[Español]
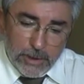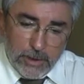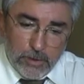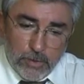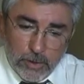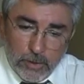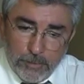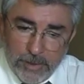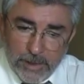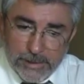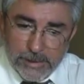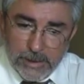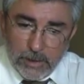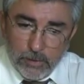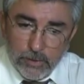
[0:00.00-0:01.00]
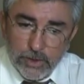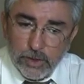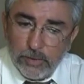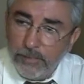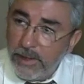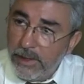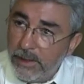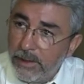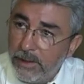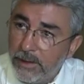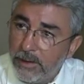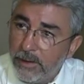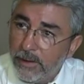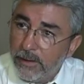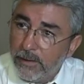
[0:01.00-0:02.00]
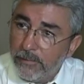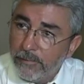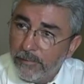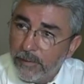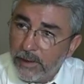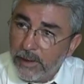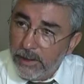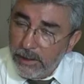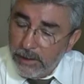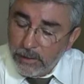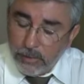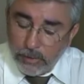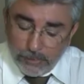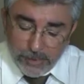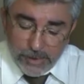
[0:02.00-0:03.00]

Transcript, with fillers: y luego pase a 8.500